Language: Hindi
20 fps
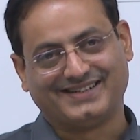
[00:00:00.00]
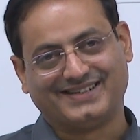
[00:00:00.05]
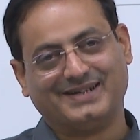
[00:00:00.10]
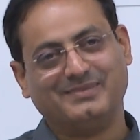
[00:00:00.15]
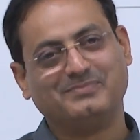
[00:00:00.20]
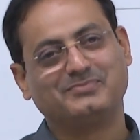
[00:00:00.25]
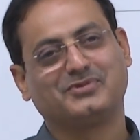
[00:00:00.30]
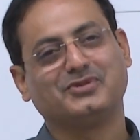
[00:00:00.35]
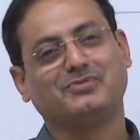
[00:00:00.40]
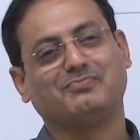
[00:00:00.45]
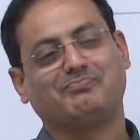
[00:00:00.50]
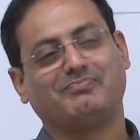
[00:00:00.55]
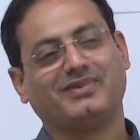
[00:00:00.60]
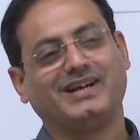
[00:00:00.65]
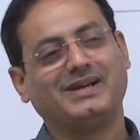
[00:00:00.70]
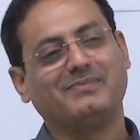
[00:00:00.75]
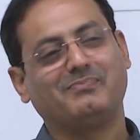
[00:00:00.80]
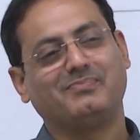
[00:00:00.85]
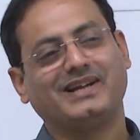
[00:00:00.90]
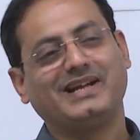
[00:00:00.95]
हम तो
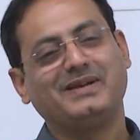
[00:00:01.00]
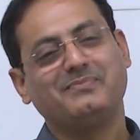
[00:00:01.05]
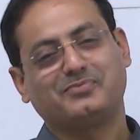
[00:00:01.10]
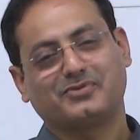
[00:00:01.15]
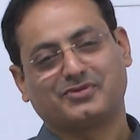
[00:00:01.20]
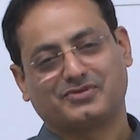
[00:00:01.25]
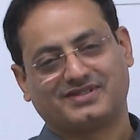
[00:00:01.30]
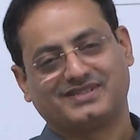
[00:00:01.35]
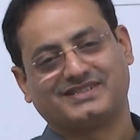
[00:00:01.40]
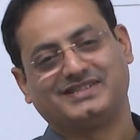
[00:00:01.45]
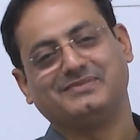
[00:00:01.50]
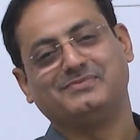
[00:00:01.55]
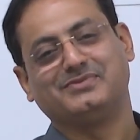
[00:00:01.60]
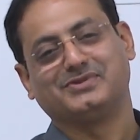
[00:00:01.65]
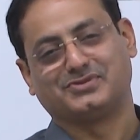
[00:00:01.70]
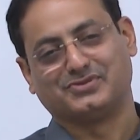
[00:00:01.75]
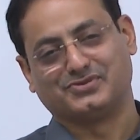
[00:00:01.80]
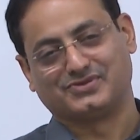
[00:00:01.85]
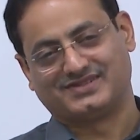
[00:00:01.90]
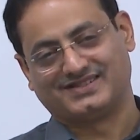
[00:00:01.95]
पाइपलाइन प्रोसेसिंग में
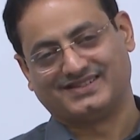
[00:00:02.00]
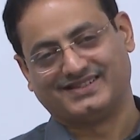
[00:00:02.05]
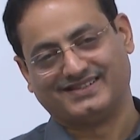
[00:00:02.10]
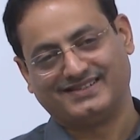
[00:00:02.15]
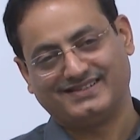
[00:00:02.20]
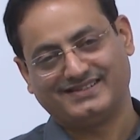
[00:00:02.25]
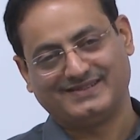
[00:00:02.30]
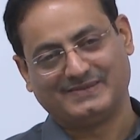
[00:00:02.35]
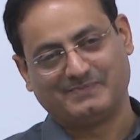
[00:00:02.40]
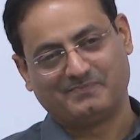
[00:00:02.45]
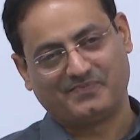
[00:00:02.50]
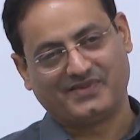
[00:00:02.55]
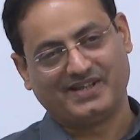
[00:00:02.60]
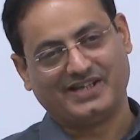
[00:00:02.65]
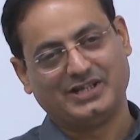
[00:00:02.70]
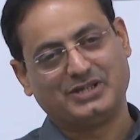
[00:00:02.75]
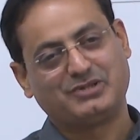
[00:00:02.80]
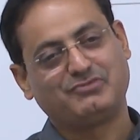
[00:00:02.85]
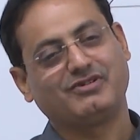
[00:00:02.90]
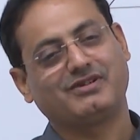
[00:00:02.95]
सोचते हैं ना
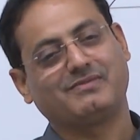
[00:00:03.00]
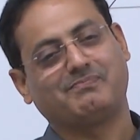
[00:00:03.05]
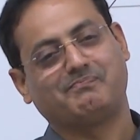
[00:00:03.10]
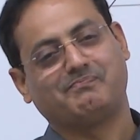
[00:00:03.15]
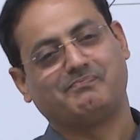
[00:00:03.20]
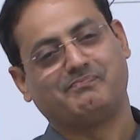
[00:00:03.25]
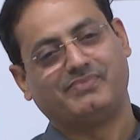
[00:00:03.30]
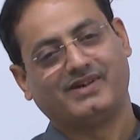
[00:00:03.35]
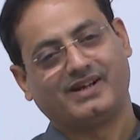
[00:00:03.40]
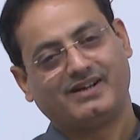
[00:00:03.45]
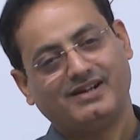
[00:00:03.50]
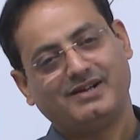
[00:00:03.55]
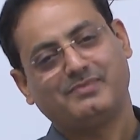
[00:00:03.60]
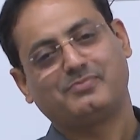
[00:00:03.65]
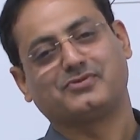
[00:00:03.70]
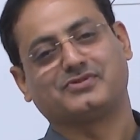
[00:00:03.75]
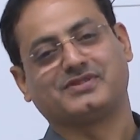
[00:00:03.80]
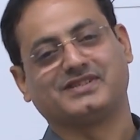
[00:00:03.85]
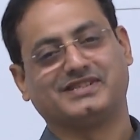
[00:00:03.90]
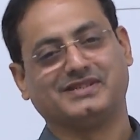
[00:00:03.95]
ईश्वर पैरेलल
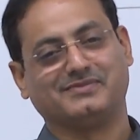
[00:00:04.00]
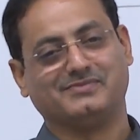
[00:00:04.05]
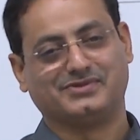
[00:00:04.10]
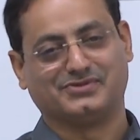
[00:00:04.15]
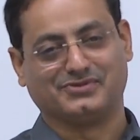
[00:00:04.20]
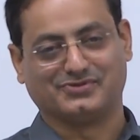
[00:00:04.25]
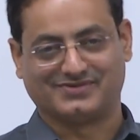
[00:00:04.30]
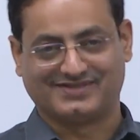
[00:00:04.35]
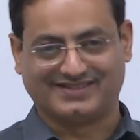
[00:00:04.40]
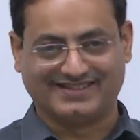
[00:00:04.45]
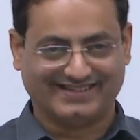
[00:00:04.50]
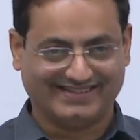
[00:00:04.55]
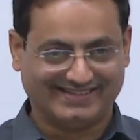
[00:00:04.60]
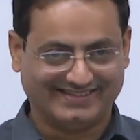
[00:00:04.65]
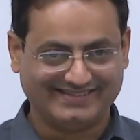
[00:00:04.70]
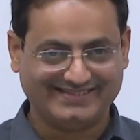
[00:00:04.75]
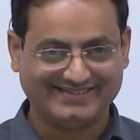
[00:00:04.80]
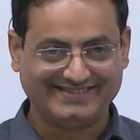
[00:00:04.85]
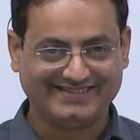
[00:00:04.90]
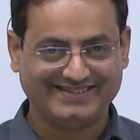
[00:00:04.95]
प्रोसेसिंग में सोचता है
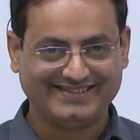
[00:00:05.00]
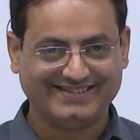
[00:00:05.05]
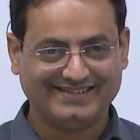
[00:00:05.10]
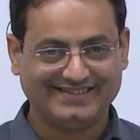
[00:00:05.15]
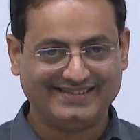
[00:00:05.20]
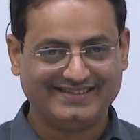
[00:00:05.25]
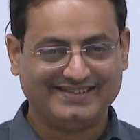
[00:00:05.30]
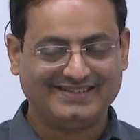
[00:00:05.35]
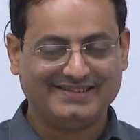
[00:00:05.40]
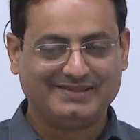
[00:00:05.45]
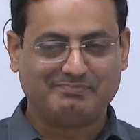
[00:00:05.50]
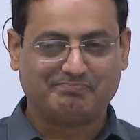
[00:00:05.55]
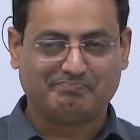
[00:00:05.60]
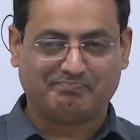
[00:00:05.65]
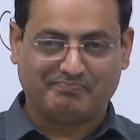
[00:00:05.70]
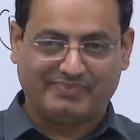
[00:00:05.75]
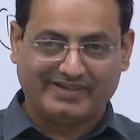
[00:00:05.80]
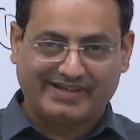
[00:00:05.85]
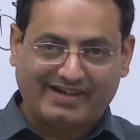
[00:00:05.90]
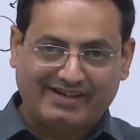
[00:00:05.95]

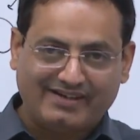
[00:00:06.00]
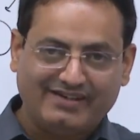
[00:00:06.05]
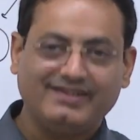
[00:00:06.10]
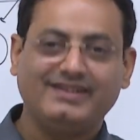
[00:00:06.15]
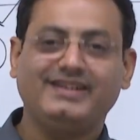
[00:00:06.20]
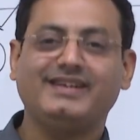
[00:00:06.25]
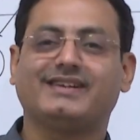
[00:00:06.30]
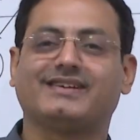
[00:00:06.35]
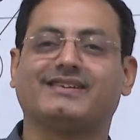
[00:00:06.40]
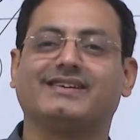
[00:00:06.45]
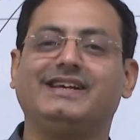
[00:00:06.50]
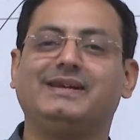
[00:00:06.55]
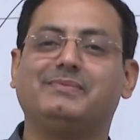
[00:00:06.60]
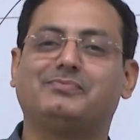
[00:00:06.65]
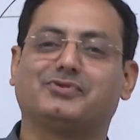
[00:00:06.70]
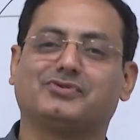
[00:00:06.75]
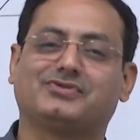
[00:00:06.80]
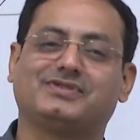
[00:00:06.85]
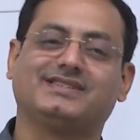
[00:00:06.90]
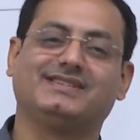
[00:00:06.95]
पैरेलली कई
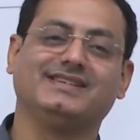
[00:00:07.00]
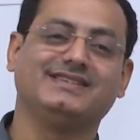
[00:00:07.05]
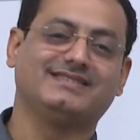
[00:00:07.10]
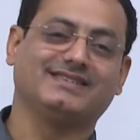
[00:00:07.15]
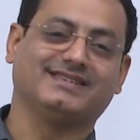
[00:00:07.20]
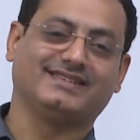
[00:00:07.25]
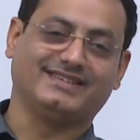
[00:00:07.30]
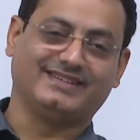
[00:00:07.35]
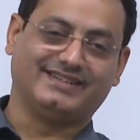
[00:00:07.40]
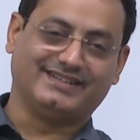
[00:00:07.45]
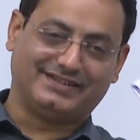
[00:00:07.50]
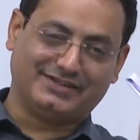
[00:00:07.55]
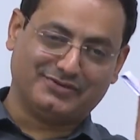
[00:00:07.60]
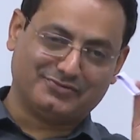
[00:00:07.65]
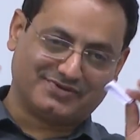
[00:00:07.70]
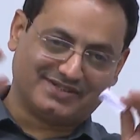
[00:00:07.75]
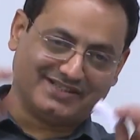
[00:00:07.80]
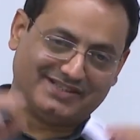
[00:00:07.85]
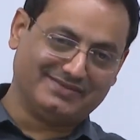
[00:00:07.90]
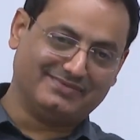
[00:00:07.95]
प्रोसेसिंग चलती रहती है
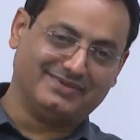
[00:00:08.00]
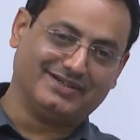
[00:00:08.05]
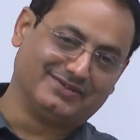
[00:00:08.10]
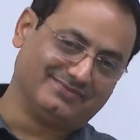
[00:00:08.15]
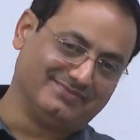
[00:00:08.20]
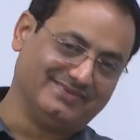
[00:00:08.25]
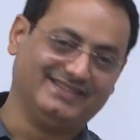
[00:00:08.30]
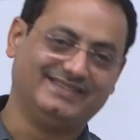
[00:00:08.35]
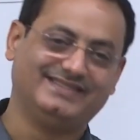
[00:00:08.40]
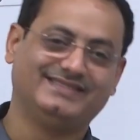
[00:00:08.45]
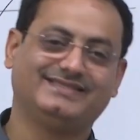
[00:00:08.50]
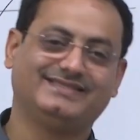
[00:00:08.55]
उसके दिमाग में